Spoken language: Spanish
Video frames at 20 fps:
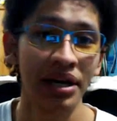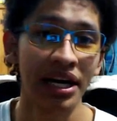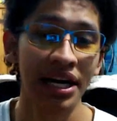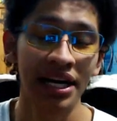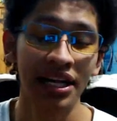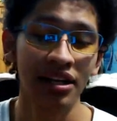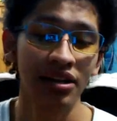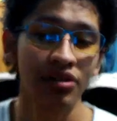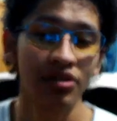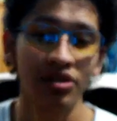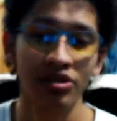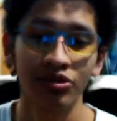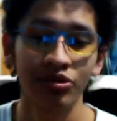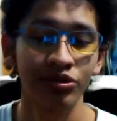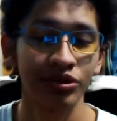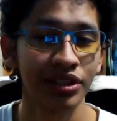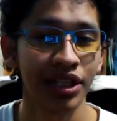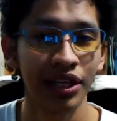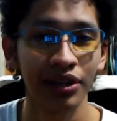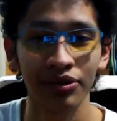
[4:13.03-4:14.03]
para nada los
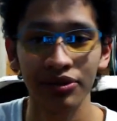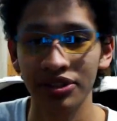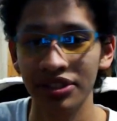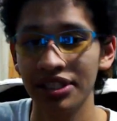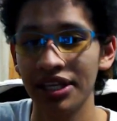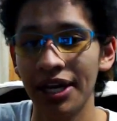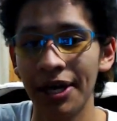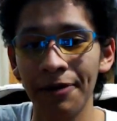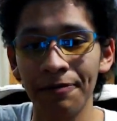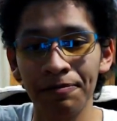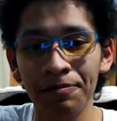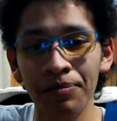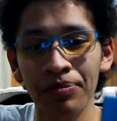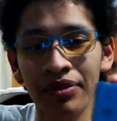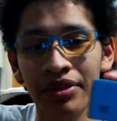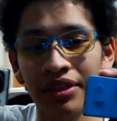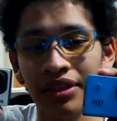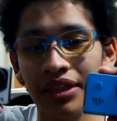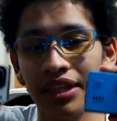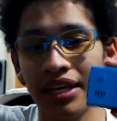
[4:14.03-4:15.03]
resultados y ya
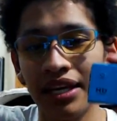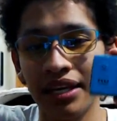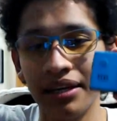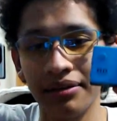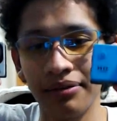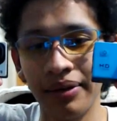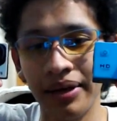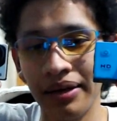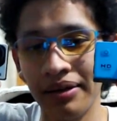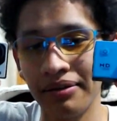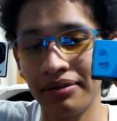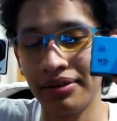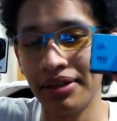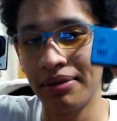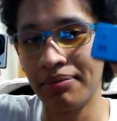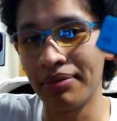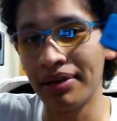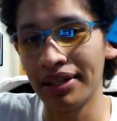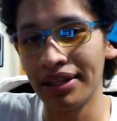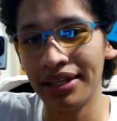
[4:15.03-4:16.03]
dije, güey,
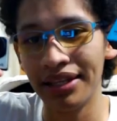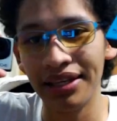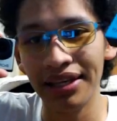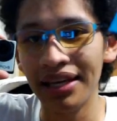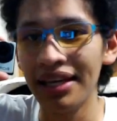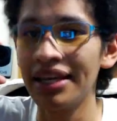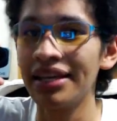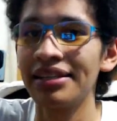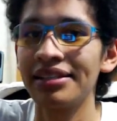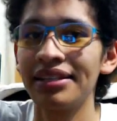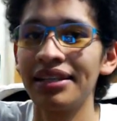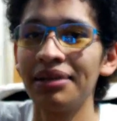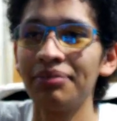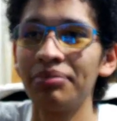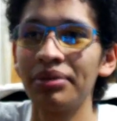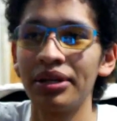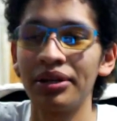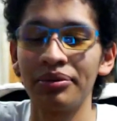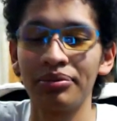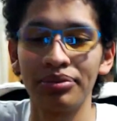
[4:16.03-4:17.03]
invertí en esta,
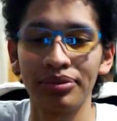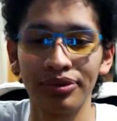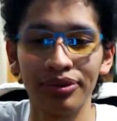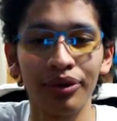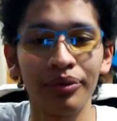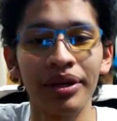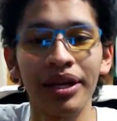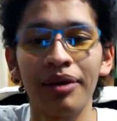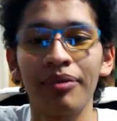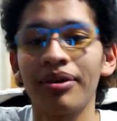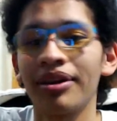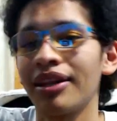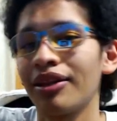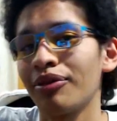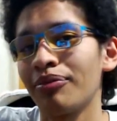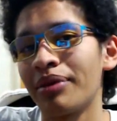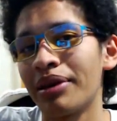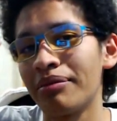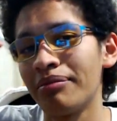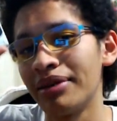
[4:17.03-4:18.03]
pero pues lo hubiera
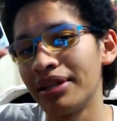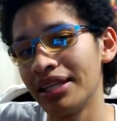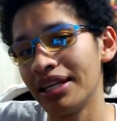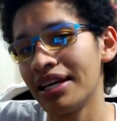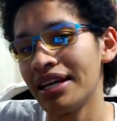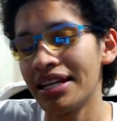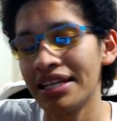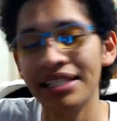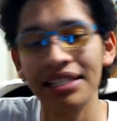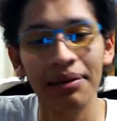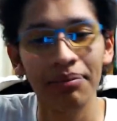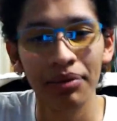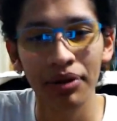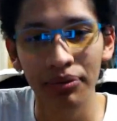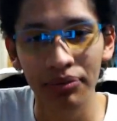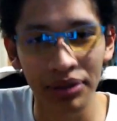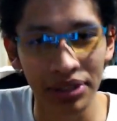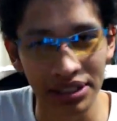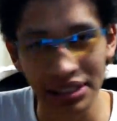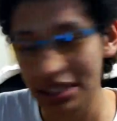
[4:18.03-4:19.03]
guardado para invertir en esta,
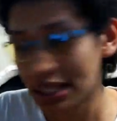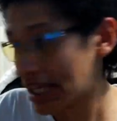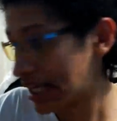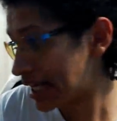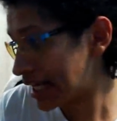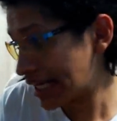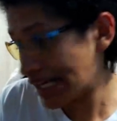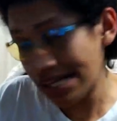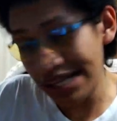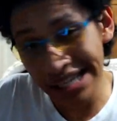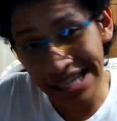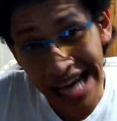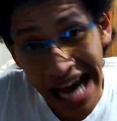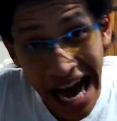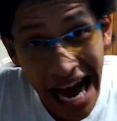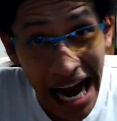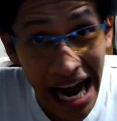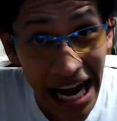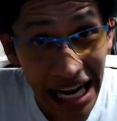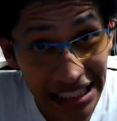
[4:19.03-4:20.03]
pero pues
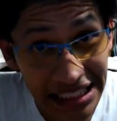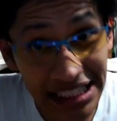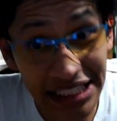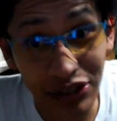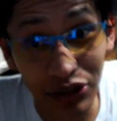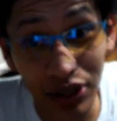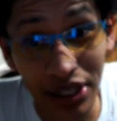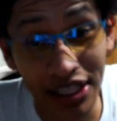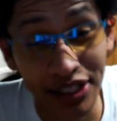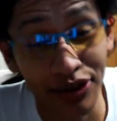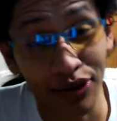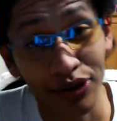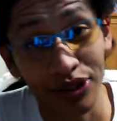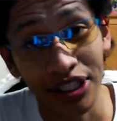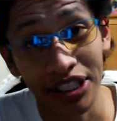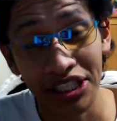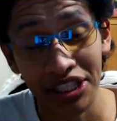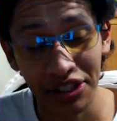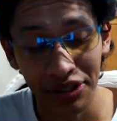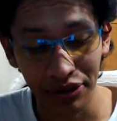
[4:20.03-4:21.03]
así son las
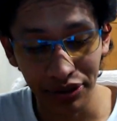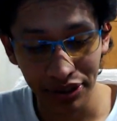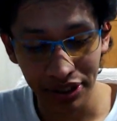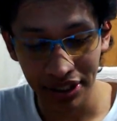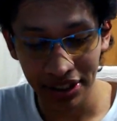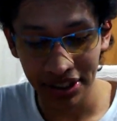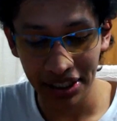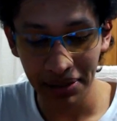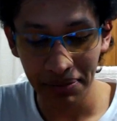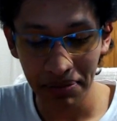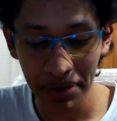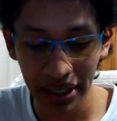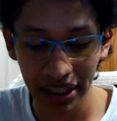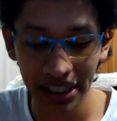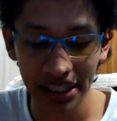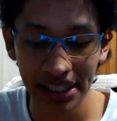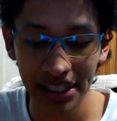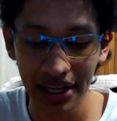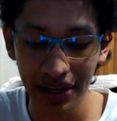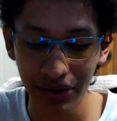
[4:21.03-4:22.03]
cosas, chicos. Este,
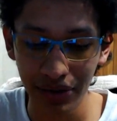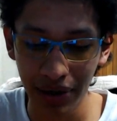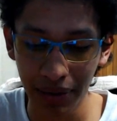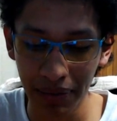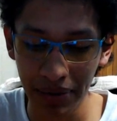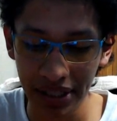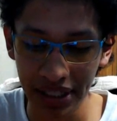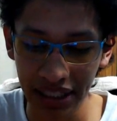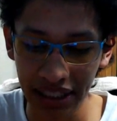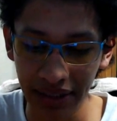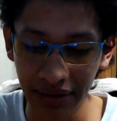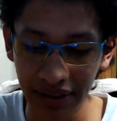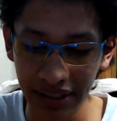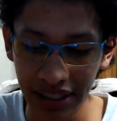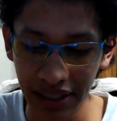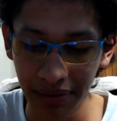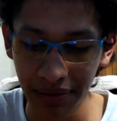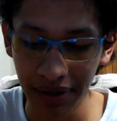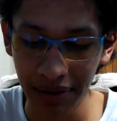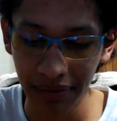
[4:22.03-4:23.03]
inviertes en algo que piensa que te va a
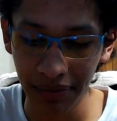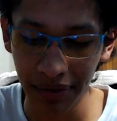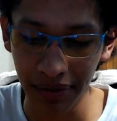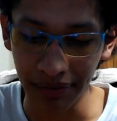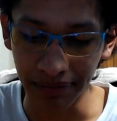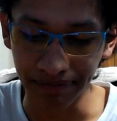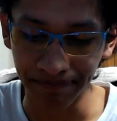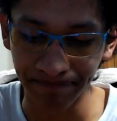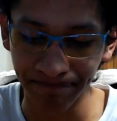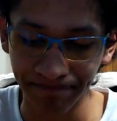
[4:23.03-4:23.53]
servir, pero